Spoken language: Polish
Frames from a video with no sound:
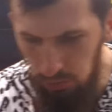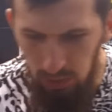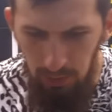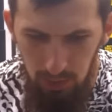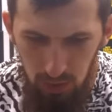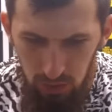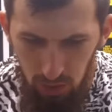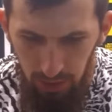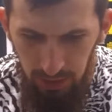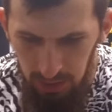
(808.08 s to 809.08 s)
buta będzie
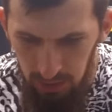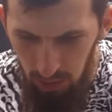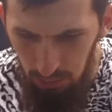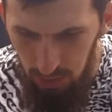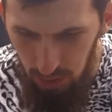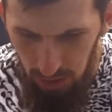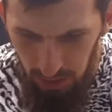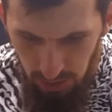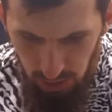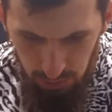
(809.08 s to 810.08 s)
trochę inny, on będzie
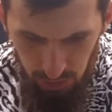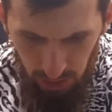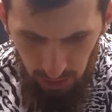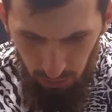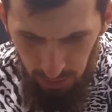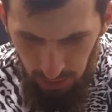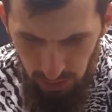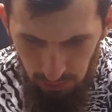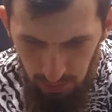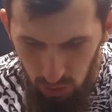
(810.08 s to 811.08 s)
inaczej przylegał,
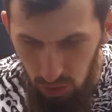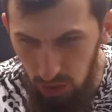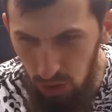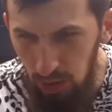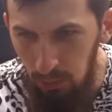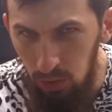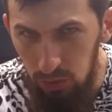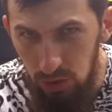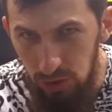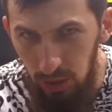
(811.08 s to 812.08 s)
inaczej będzie się gdzieś tam
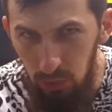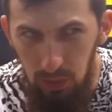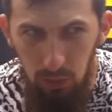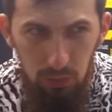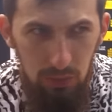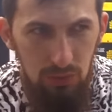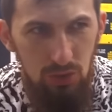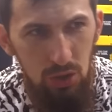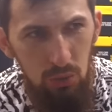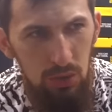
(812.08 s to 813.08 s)
odkształcał,
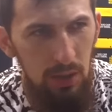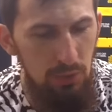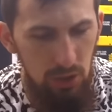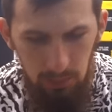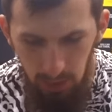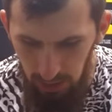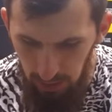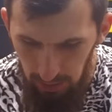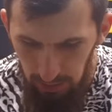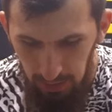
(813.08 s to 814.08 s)
szczególnie przy tym,
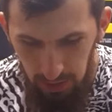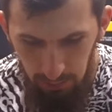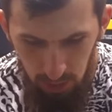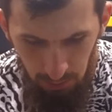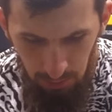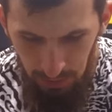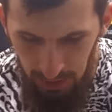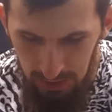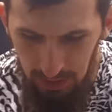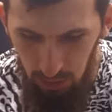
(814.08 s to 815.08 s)
kiedy, kiedy będziemy
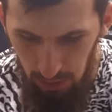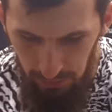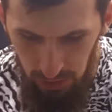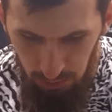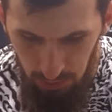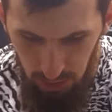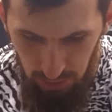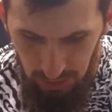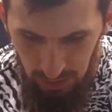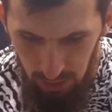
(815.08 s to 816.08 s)
biegli, ta cholewka się
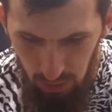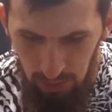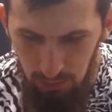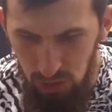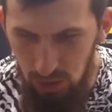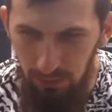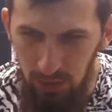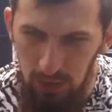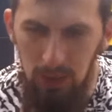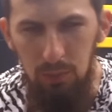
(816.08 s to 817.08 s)
będzie zginać, ona może się
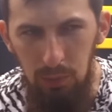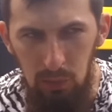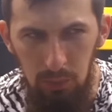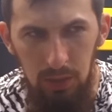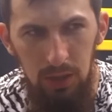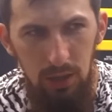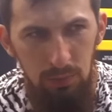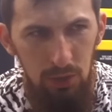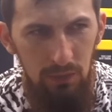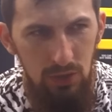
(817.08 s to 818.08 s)
w inny sposób
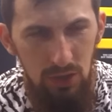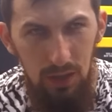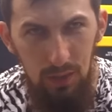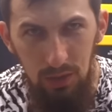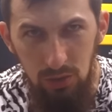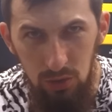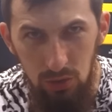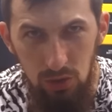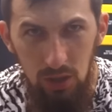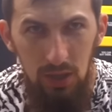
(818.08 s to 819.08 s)
zginać, ponieważ
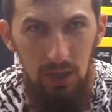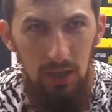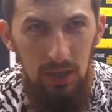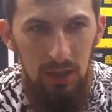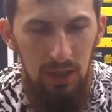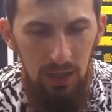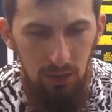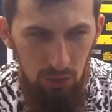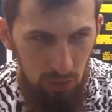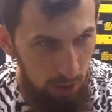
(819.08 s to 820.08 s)
elastyczność i
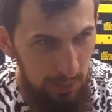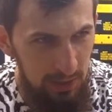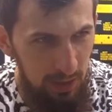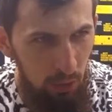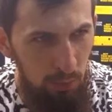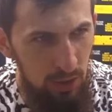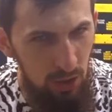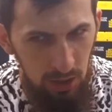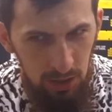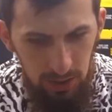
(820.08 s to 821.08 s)
giętkość tego materiału
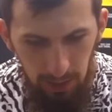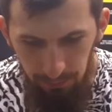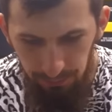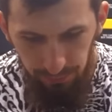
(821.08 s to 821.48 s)
będzie inna.